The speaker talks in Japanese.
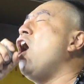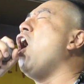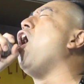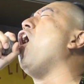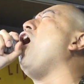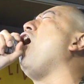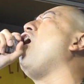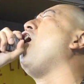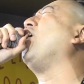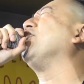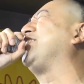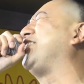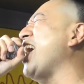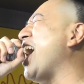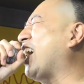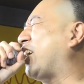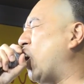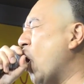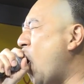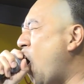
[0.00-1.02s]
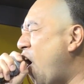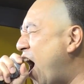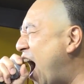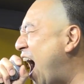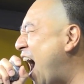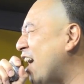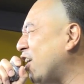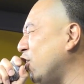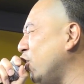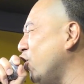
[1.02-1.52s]
大迫
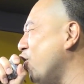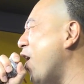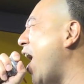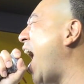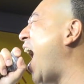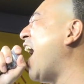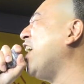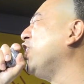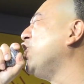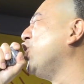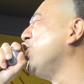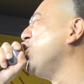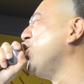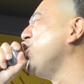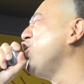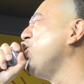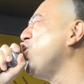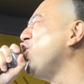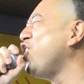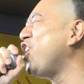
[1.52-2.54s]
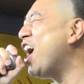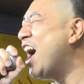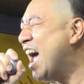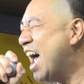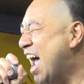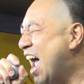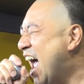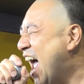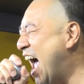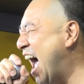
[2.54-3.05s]
あるある
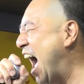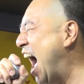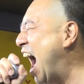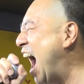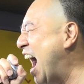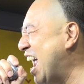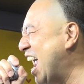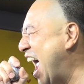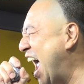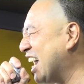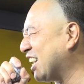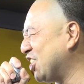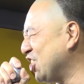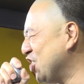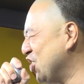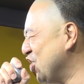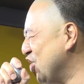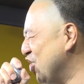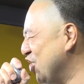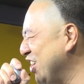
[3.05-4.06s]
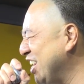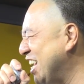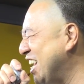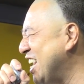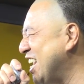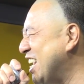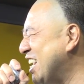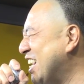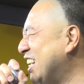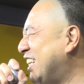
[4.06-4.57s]
早く
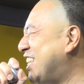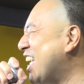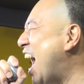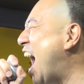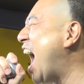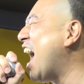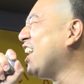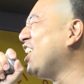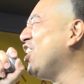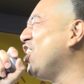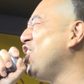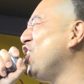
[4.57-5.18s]
言いたい、